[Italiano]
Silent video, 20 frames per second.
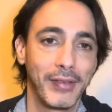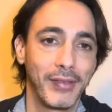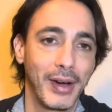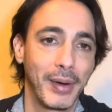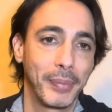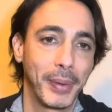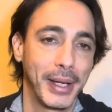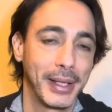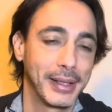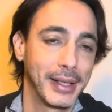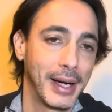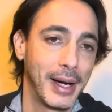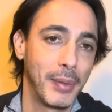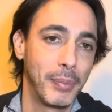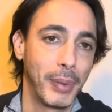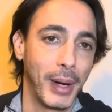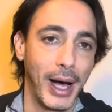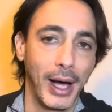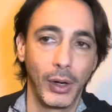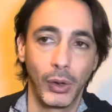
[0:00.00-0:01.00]
va a prendere il
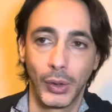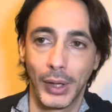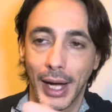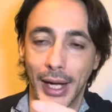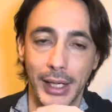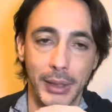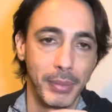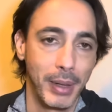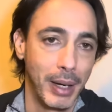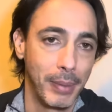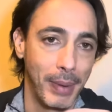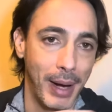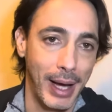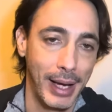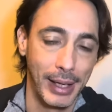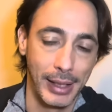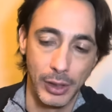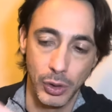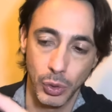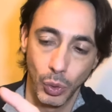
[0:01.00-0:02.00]
palo, calibra
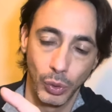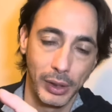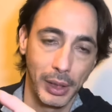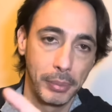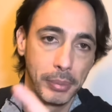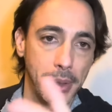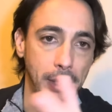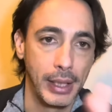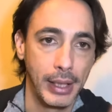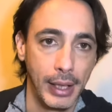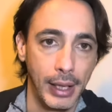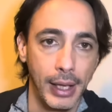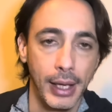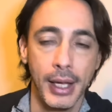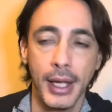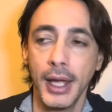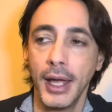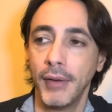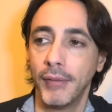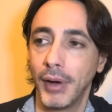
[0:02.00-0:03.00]
male il suo tapin,
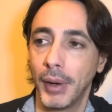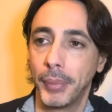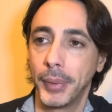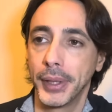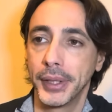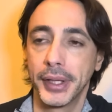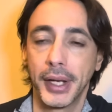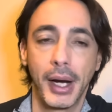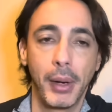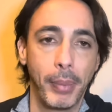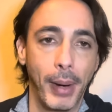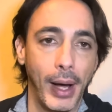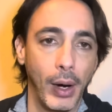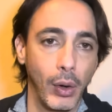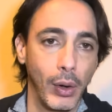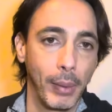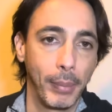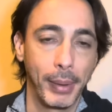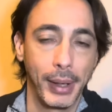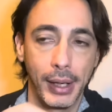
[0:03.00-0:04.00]
va a prendere il
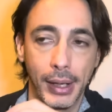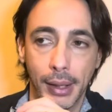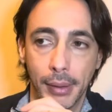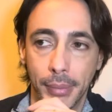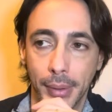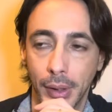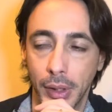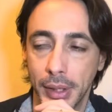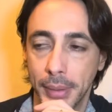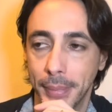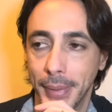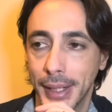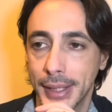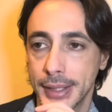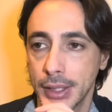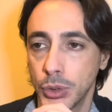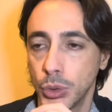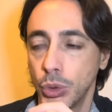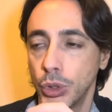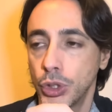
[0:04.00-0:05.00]
palo, la palla, la palla
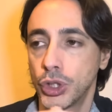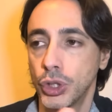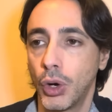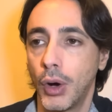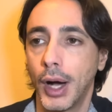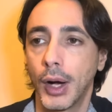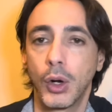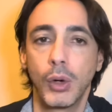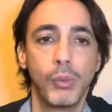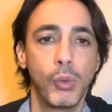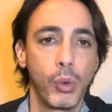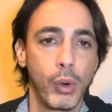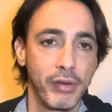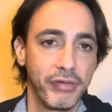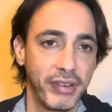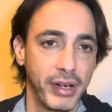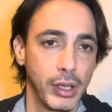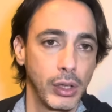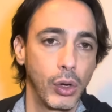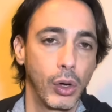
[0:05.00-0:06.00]
rimbalza su Ochoa, comunque
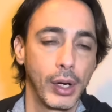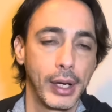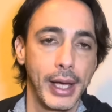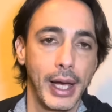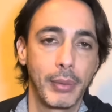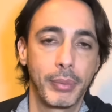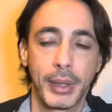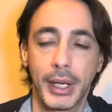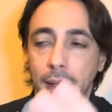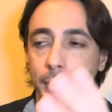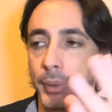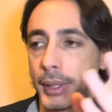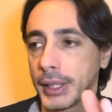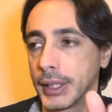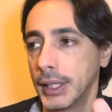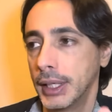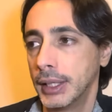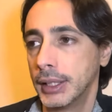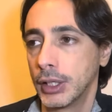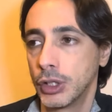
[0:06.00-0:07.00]
fa il gol che apre la
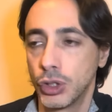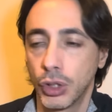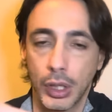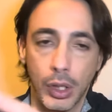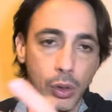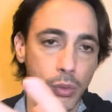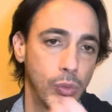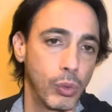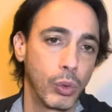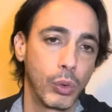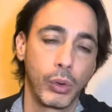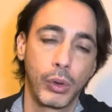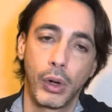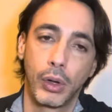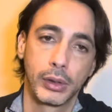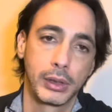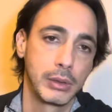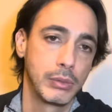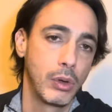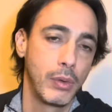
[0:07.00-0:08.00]
partita, gioca comunque un
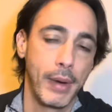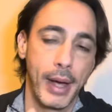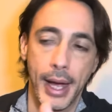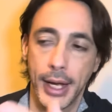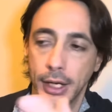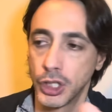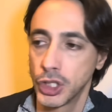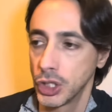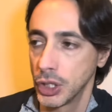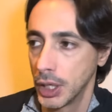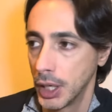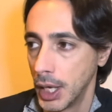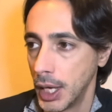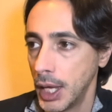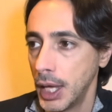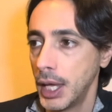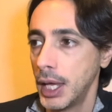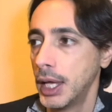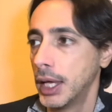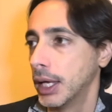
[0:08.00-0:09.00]
ottimo match,
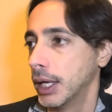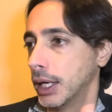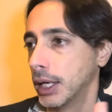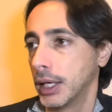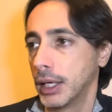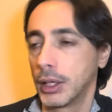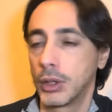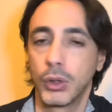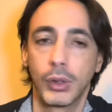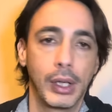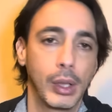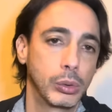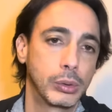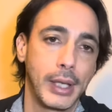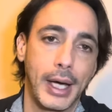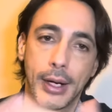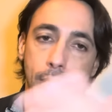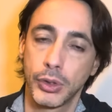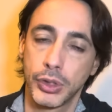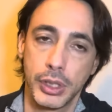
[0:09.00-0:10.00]
eh, con
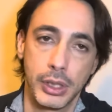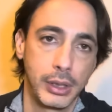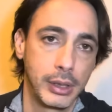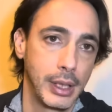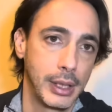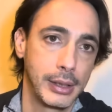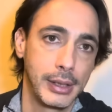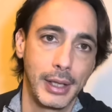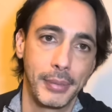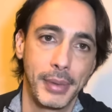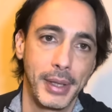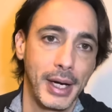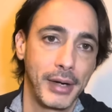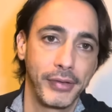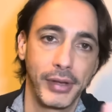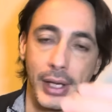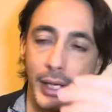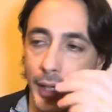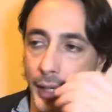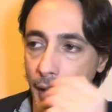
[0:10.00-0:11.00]
Lautaro si intende a
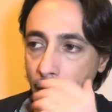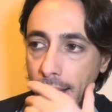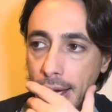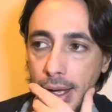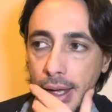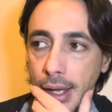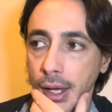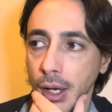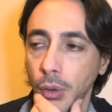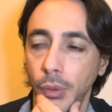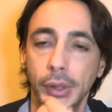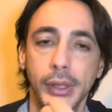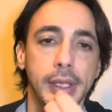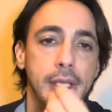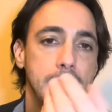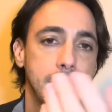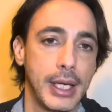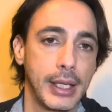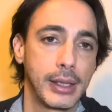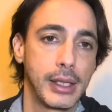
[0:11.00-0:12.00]
meraviglia, quindi
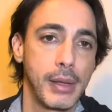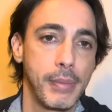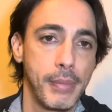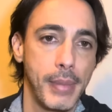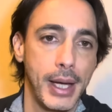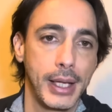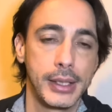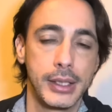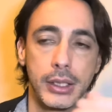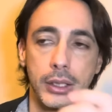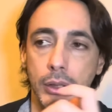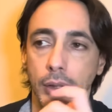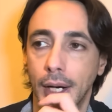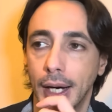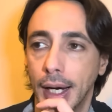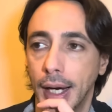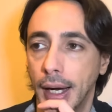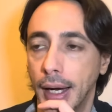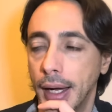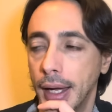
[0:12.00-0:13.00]
7,5
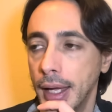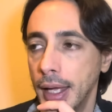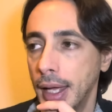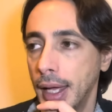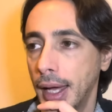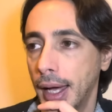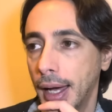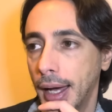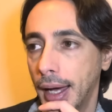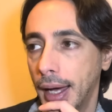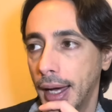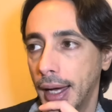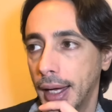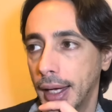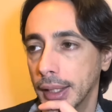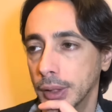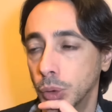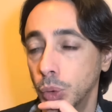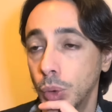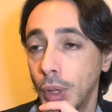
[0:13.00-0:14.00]
a,
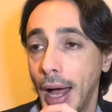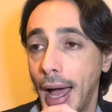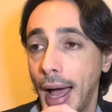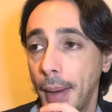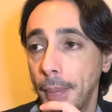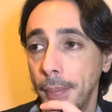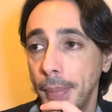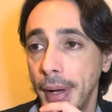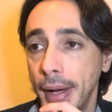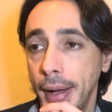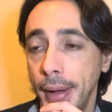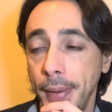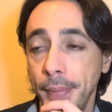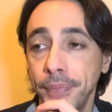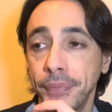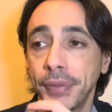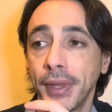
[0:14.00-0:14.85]
a Turam,